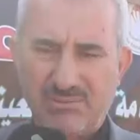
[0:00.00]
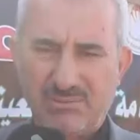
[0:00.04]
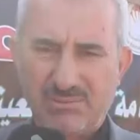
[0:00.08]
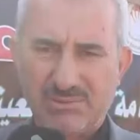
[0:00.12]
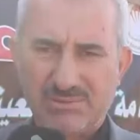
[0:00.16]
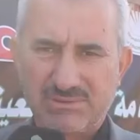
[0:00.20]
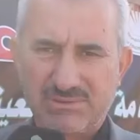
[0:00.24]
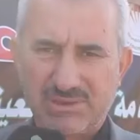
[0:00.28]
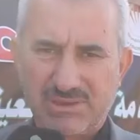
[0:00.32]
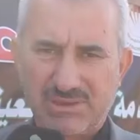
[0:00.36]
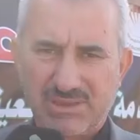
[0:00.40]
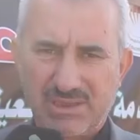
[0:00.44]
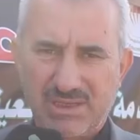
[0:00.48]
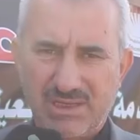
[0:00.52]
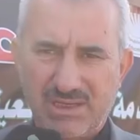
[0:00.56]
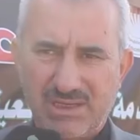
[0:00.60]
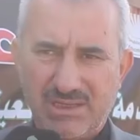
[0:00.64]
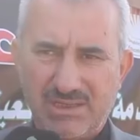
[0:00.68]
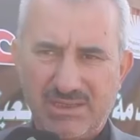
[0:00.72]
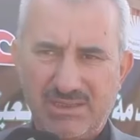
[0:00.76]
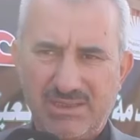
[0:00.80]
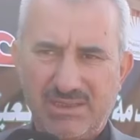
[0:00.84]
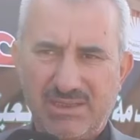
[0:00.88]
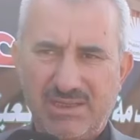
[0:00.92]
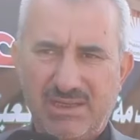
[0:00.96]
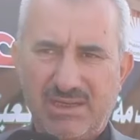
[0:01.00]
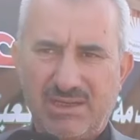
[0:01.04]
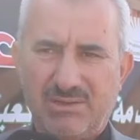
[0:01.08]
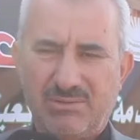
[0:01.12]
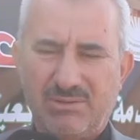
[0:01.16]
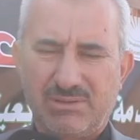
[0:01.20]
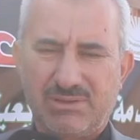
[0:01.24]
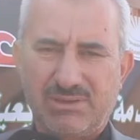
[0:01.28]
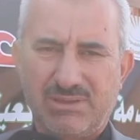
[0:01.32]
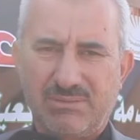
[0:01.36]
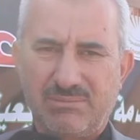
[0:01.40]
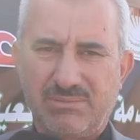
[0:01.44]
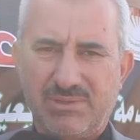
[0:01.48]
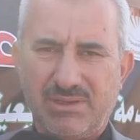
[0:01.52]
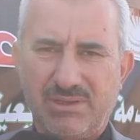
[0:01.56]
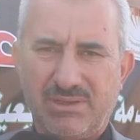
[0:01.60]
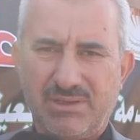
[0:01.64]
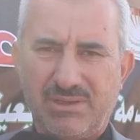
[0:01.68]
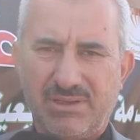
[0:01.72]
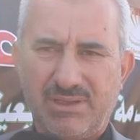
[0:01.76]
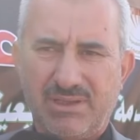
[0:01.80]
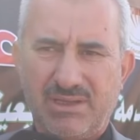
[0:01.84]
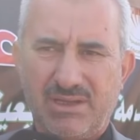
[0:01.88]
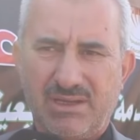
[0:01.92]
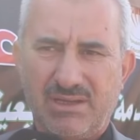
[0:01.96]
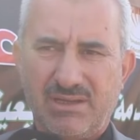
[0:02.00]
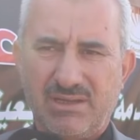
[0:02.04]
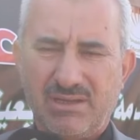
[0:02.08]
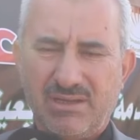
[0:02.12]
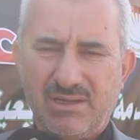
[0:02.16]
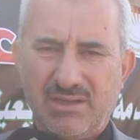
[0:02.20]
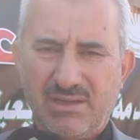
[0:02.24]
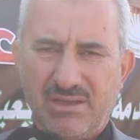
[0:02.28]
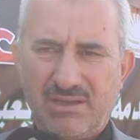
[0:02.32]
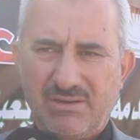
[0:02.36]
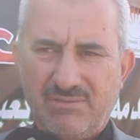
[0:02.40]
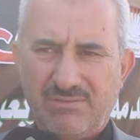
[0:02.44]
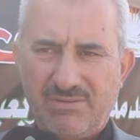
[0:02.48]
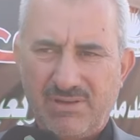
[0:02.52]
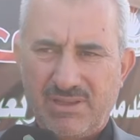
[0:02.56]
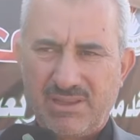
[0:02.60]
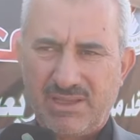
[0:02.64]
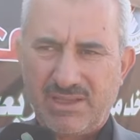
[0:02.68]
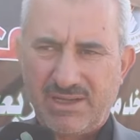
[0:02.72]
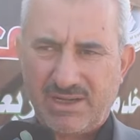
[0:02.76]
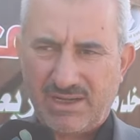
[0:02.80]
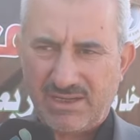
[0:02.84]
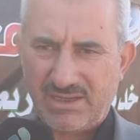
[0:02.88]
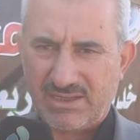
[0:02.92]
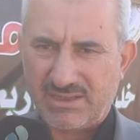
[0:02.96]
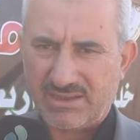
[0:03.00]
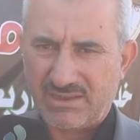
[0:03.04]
والصيدلانية والتمريضية فضلا عن